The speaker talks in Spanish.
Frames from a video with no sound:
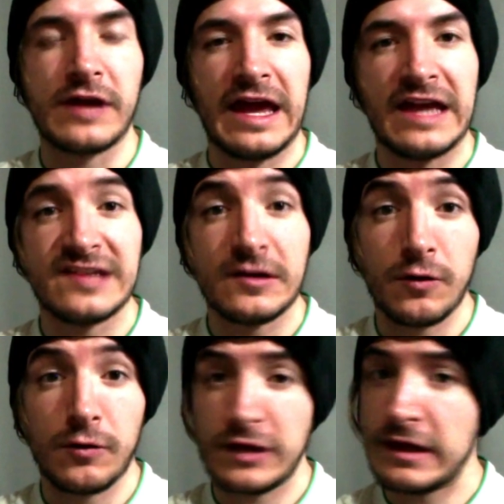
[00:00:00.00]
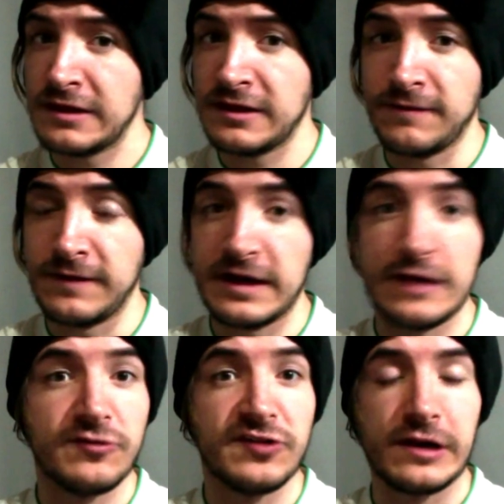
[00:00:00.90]
que es el color que identifica a
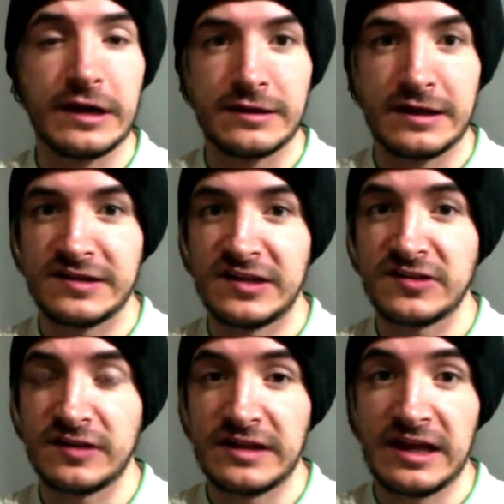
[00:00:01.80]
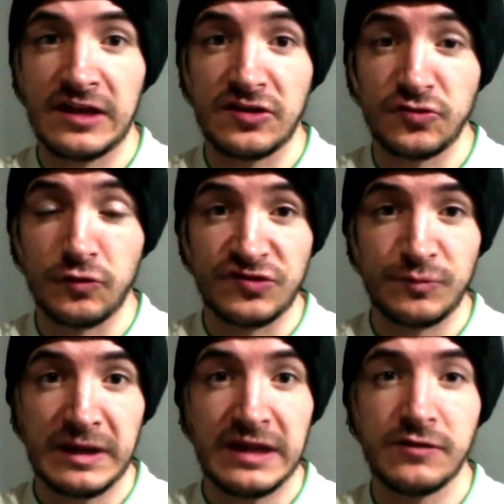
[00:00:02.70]
los irlandeses de su
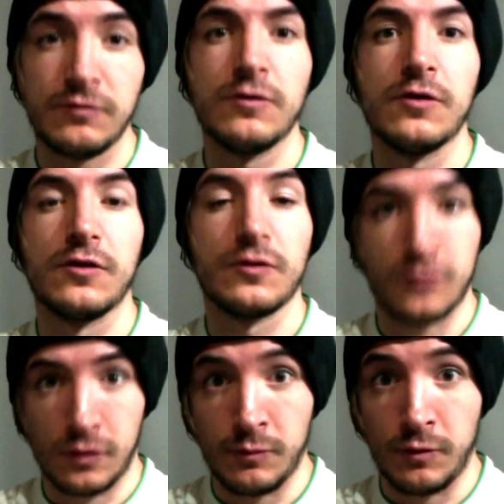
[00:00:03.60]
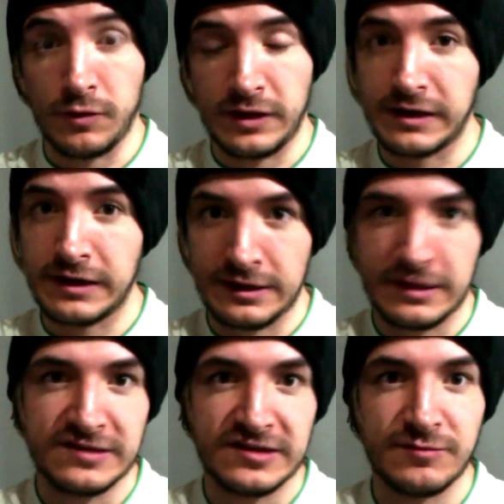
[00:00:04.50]
espíritu como
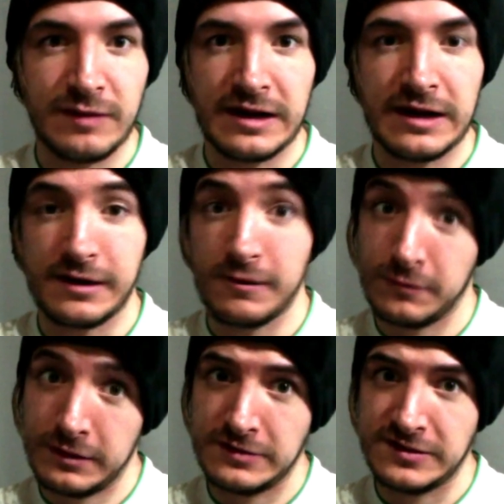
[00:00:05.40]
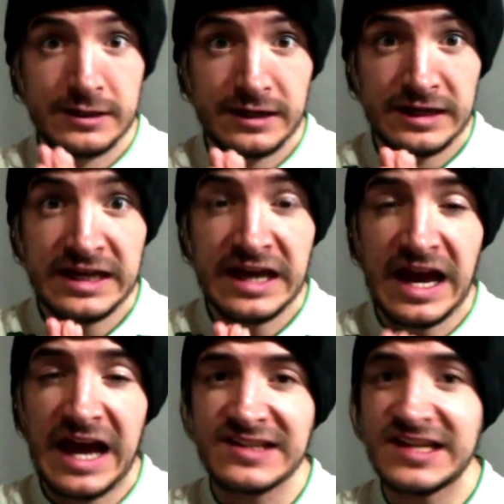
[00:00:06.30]
irlandeses, valga la redundancia, y
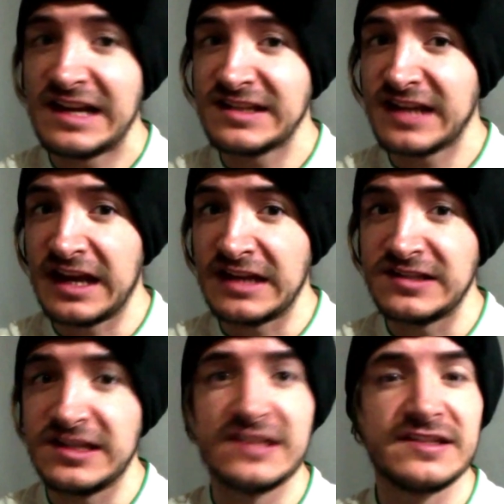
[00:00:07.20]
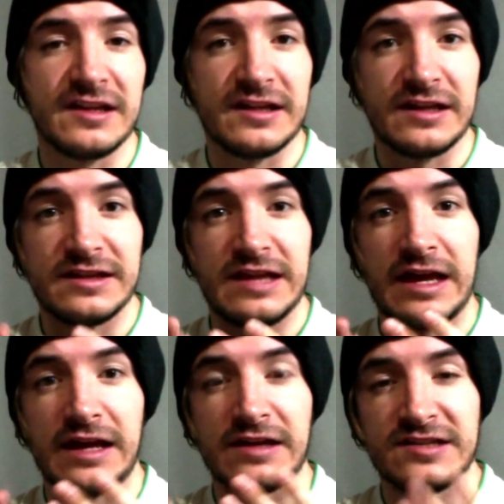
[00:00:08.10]
hacia las creencias
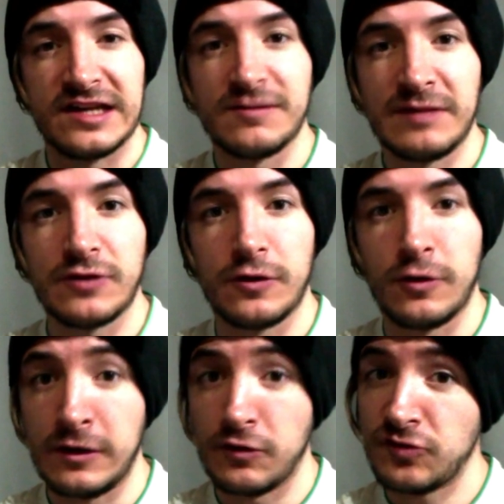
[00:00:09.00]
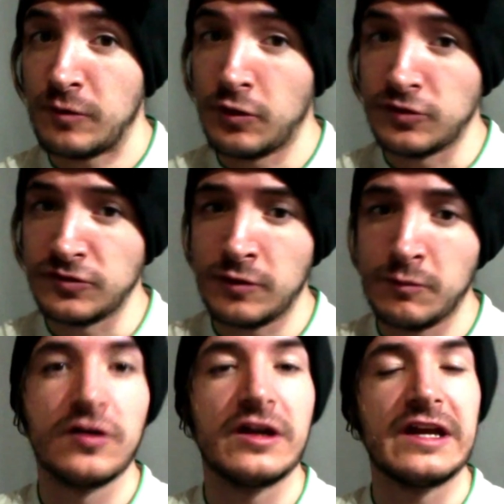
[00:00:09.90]
seres mitológicos como los
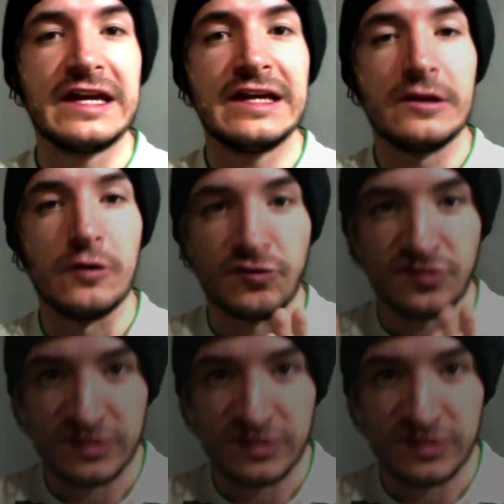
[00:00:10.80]
gnomos y los